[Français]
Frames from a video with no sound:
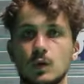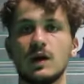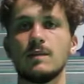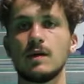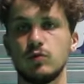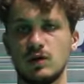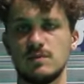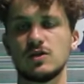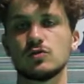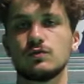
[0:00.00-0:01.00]
Donc là après pour
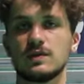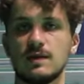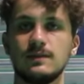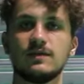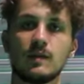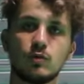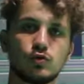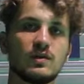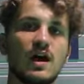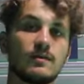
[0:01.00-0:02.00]
l'image on vous a mis vraiment
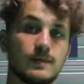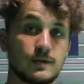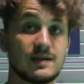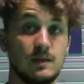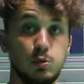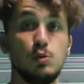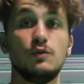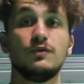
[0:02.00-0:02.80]
du drive parce que c'est le plus